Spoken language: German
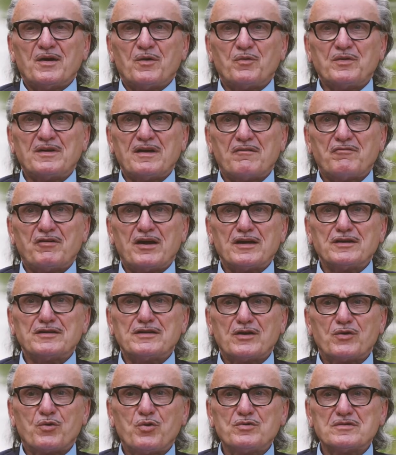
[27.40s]
Und da waren
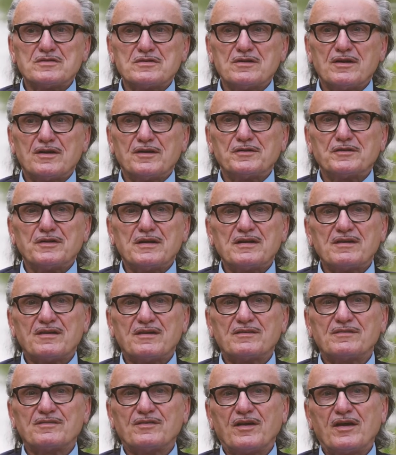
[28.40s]
die Künstler
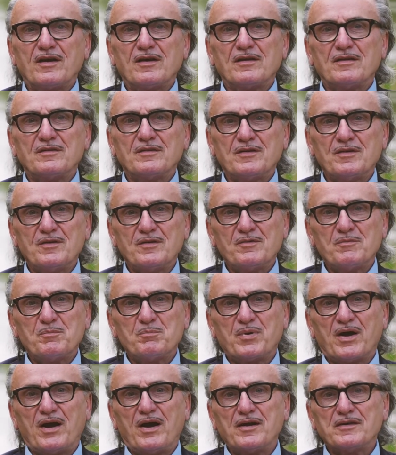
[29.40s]
nicht sehr äh,
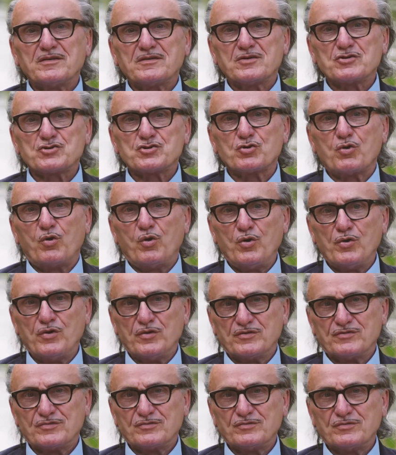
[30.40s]
breit
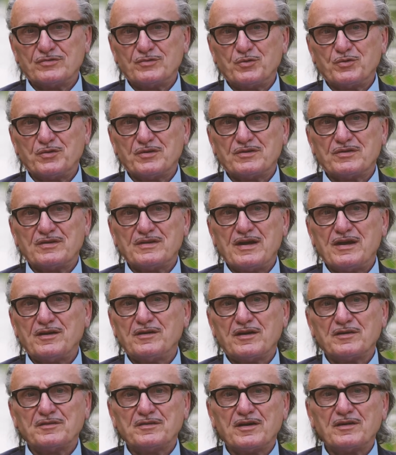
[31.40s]
gestreut. Und
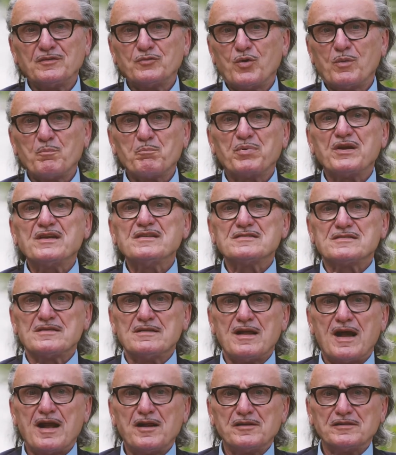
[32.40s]
jeder, der nur einen
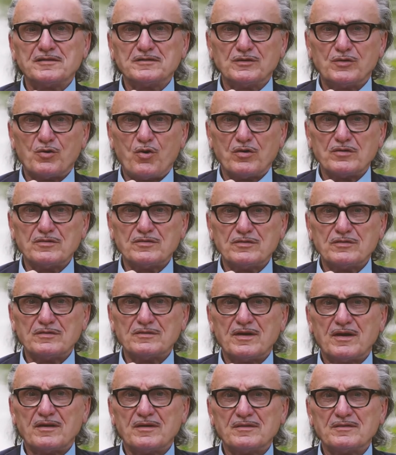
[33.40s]
Pinsel halten konnte,
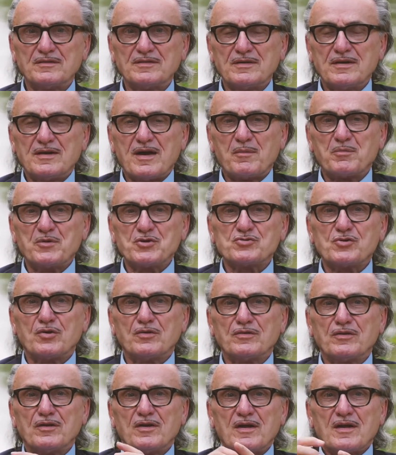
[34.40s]
da äh, habe ich
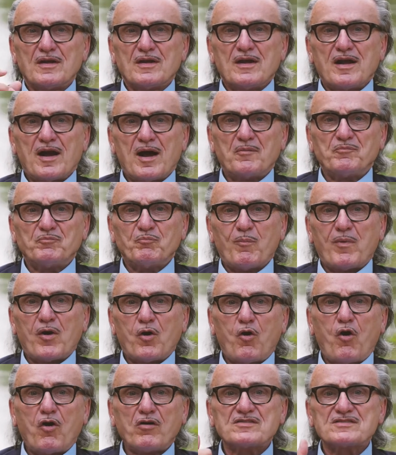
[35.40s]
schon am
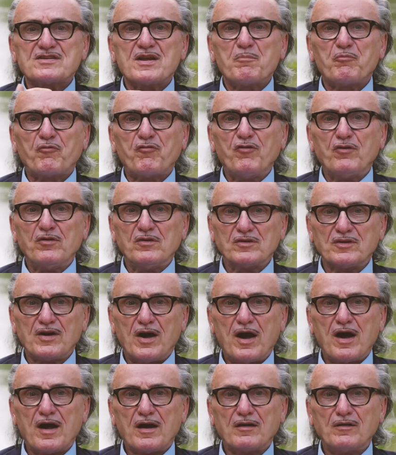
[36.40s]
Rockzipfel
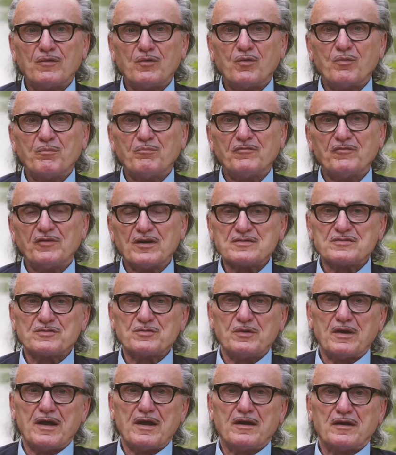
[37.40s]
gehangen, um was
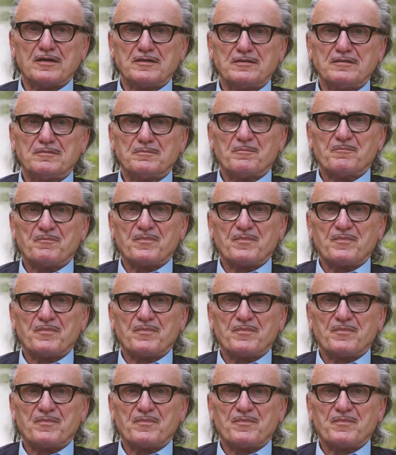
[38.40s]
zu lernen.